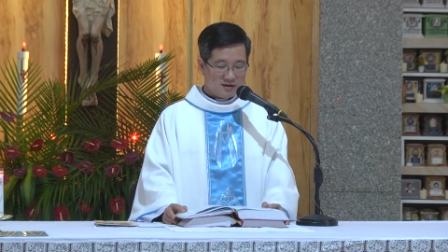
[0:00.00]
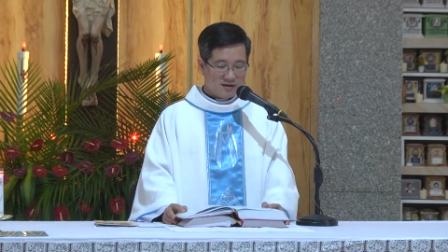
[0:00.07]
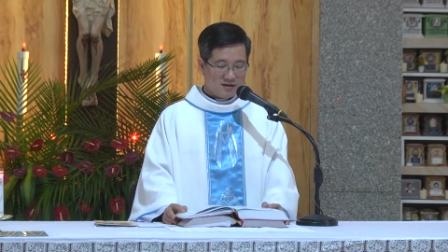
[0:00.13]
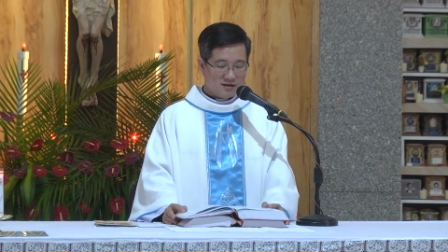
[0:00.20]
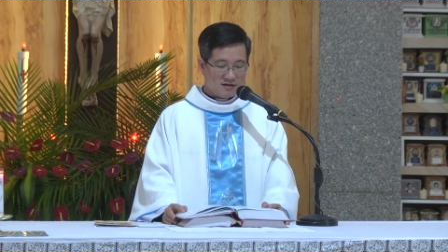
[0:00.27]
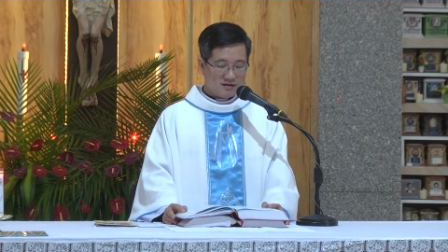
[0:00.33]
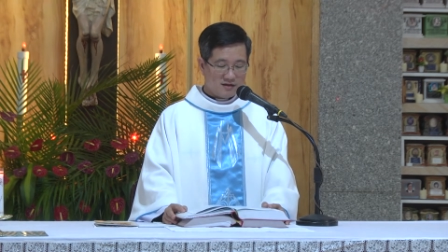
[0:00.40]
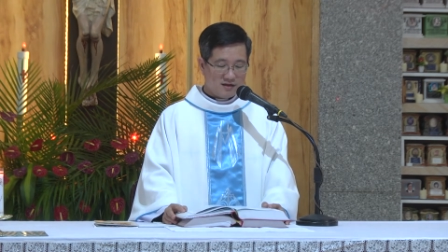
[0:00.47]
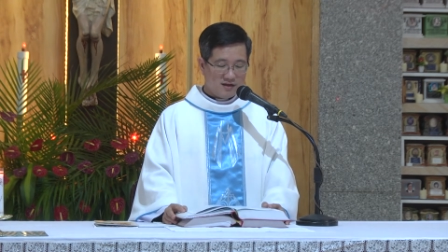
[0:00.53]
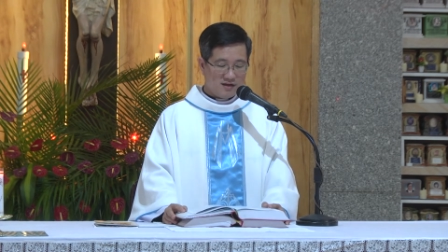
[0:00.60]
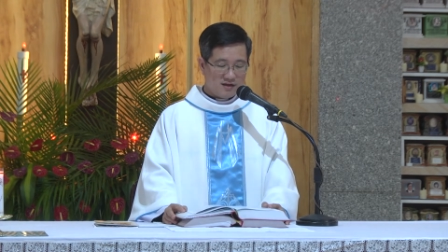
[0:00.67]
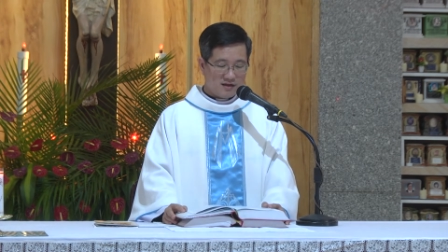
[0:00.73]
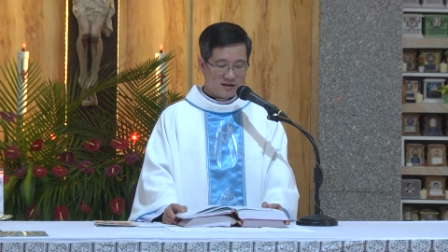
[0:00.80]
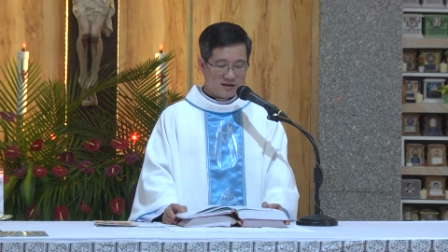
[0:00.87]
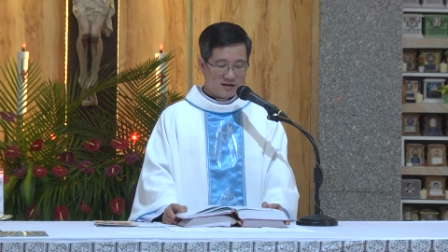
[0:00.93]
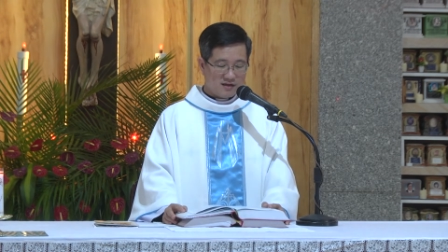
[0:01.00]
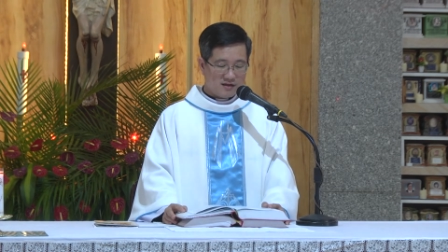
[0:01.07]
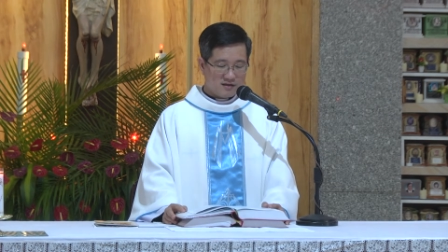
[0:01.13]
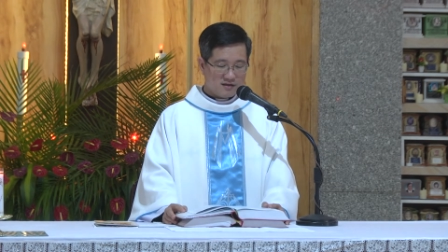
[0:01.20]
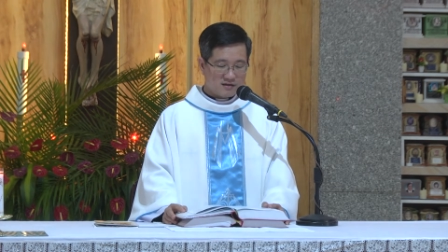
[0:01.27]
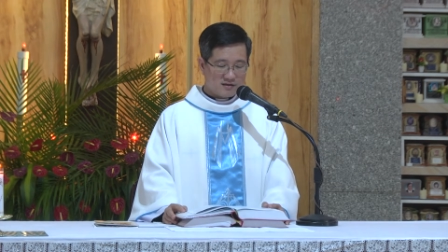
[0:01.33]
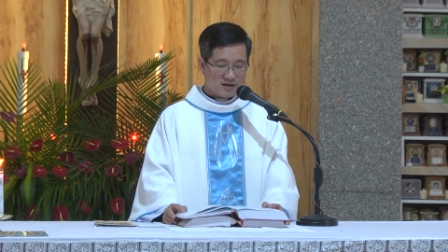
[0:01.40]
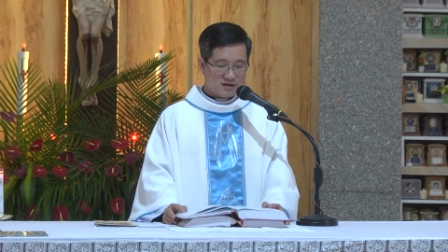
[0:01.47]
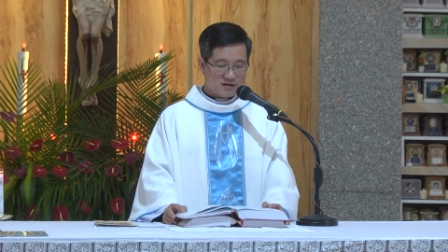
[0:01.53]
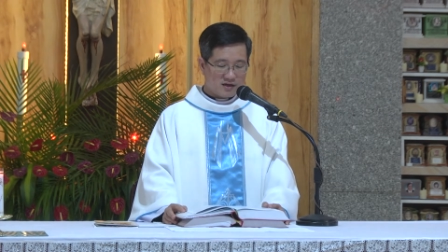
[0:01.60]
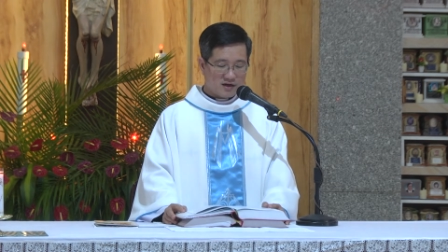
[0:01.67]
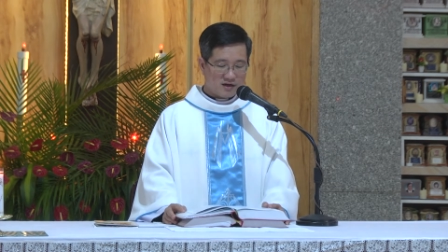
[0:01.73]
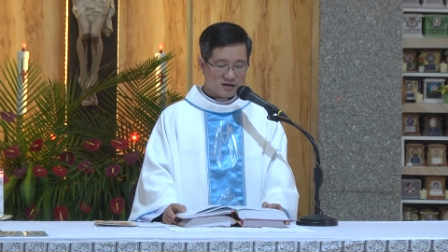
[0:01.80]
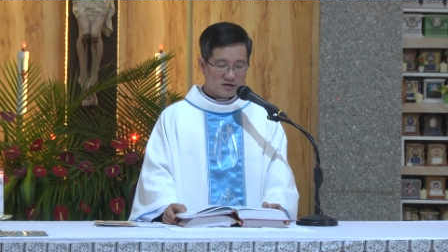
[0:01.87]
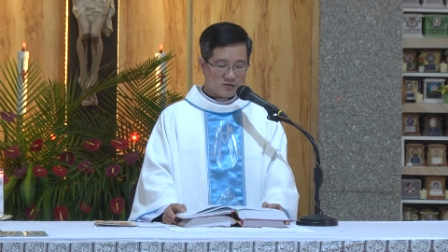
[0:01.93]
Thế nhưng ý nghĩa
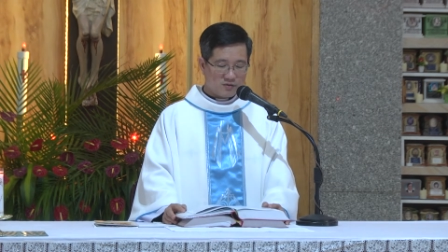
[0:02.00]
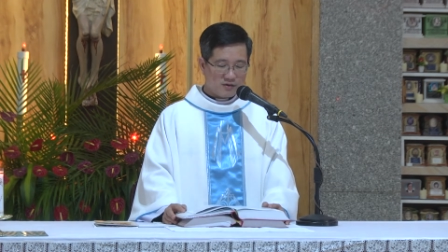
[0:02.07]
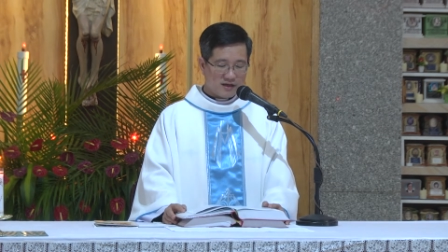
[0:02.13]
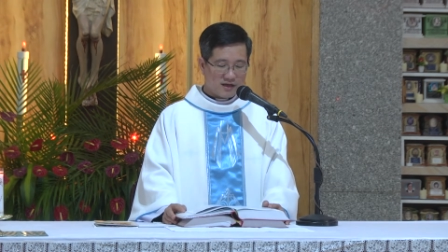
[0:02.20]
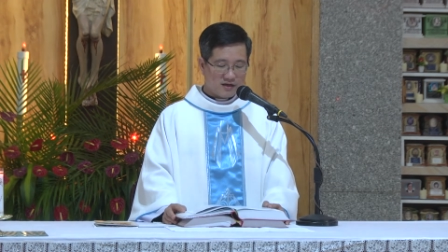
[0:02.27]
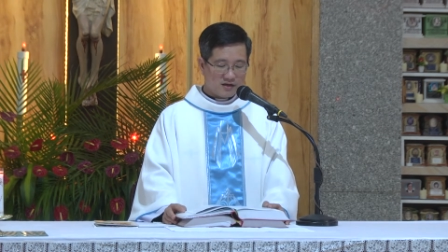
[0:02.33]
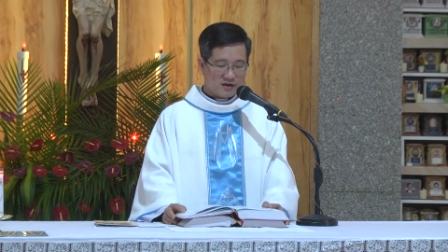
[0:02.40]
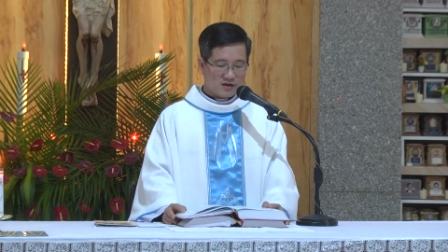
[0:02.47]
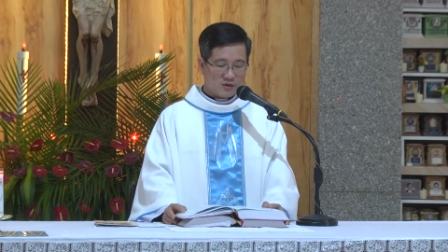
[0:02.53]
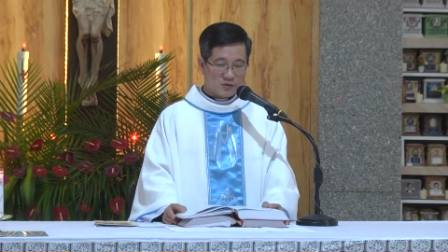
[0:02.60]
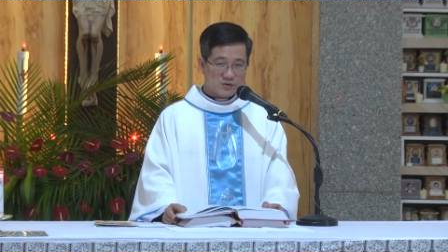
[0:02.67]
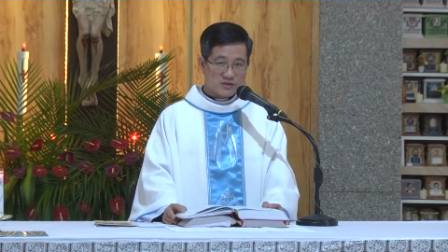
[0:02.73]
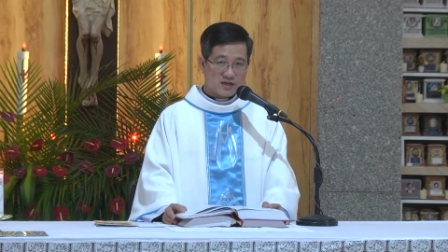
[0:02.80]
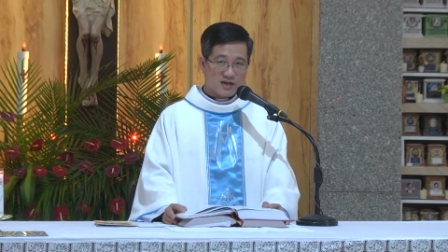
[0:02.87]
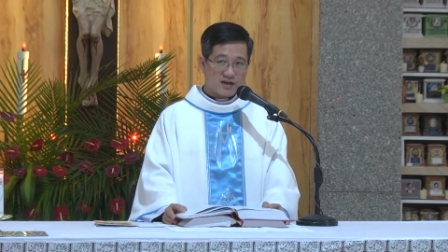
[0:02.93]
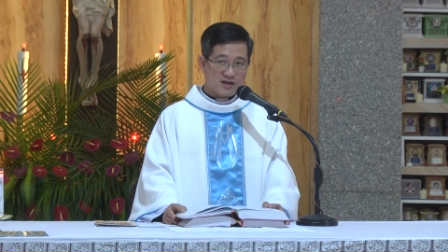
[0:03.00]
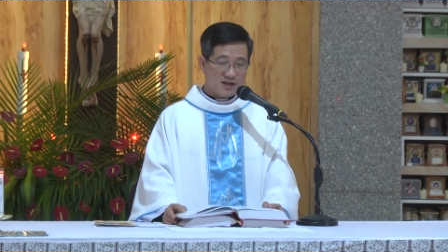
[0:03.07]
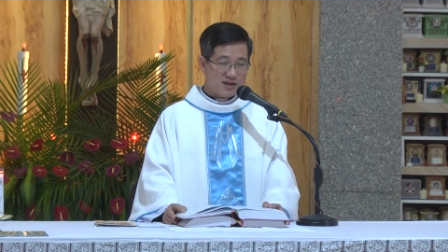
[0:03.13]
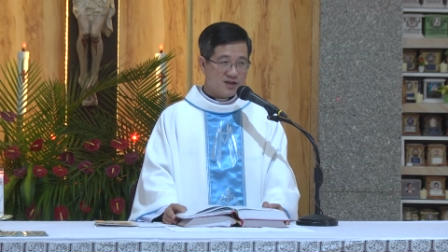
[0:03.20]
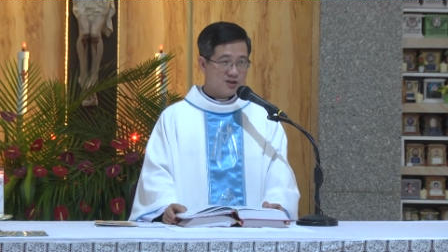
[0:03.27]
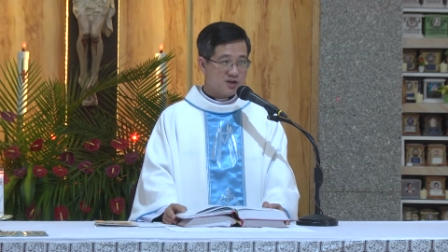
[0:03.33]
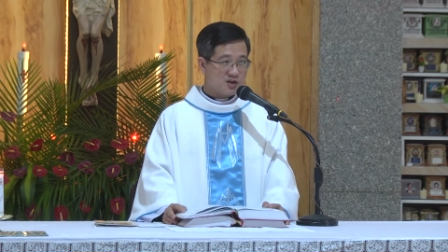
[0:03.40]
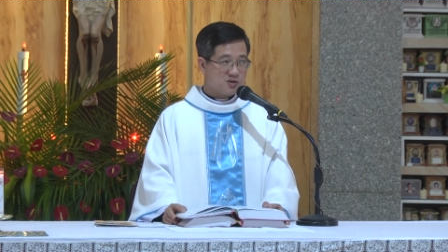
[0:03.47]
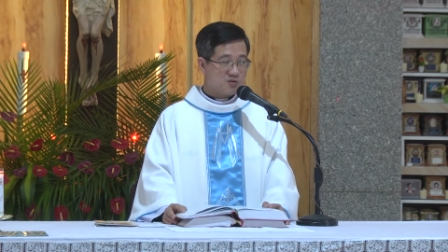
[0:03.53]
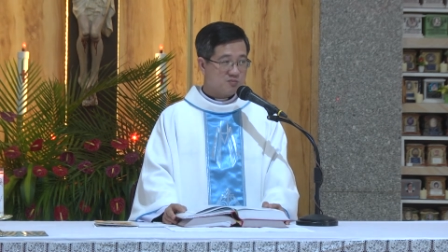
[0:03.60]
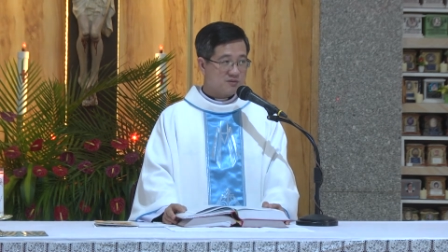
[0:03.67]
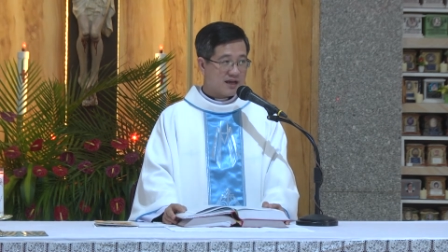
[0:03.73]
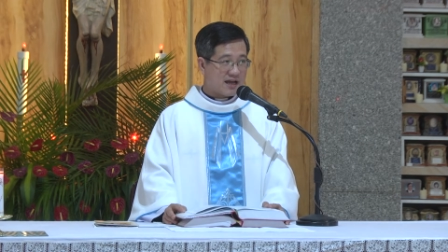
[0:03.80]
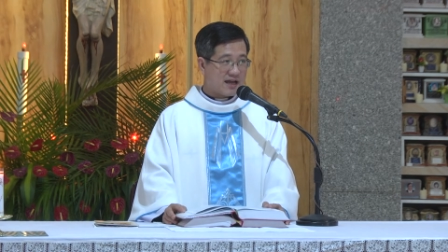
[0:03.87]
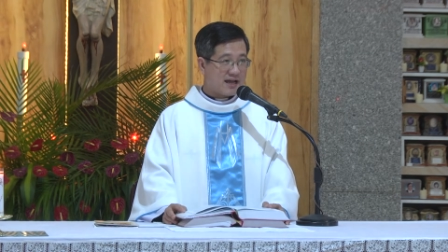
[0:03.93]
tên gọi của Gia-kêu sẽ khiến cho
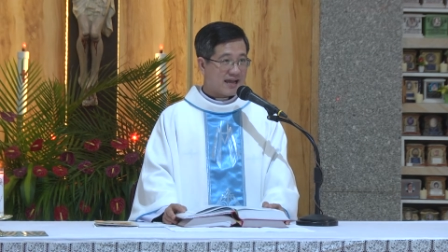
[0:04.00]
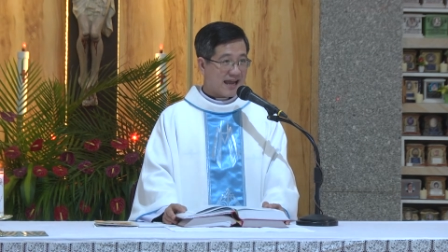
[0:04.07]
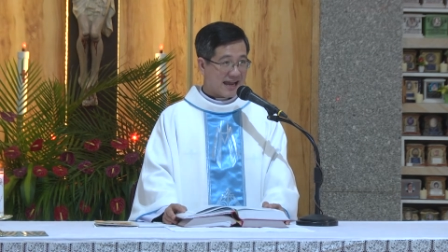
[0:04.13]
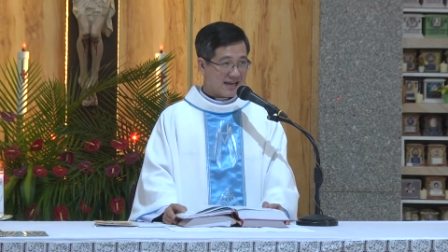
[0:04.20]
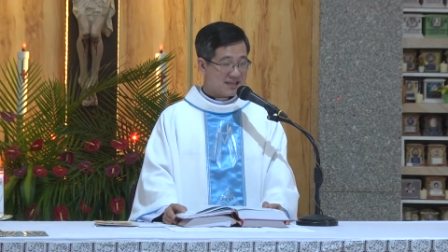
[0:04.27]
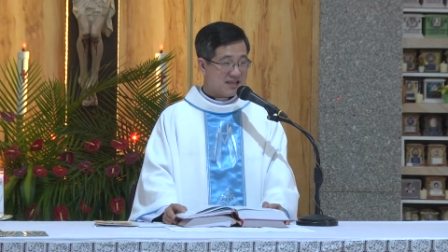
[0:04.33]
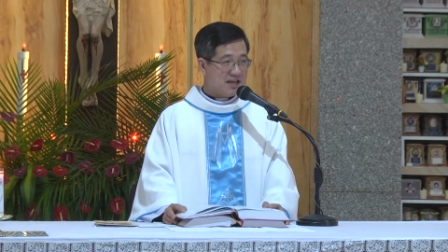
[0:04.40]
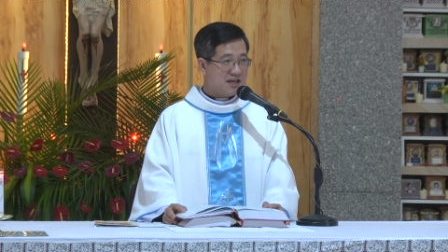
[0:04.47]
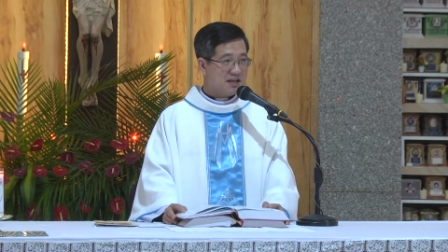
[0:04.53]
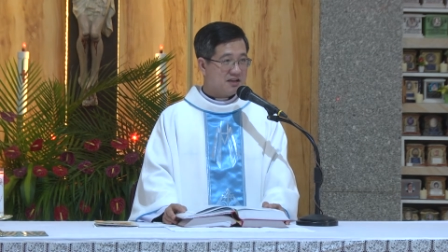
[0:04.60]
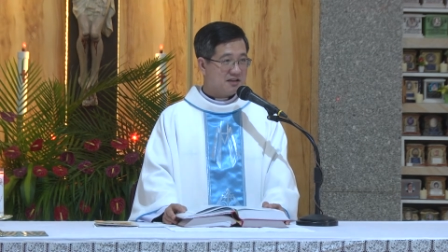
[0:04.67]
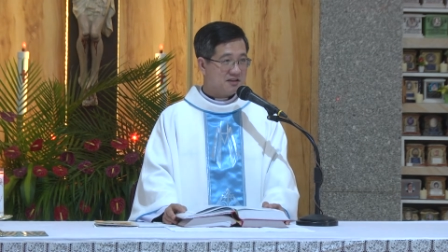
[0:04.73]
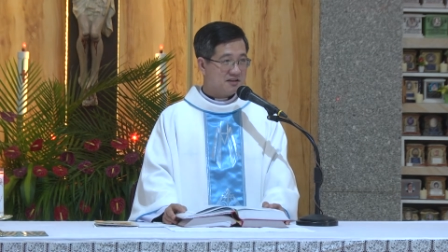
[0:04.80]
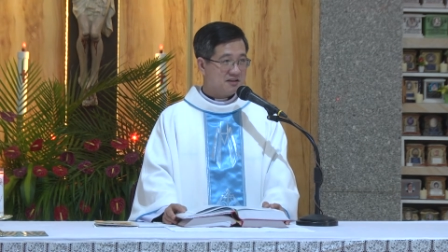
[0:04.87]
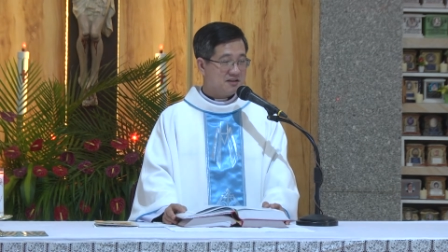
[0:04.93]
chúng ta ngạc nhiên.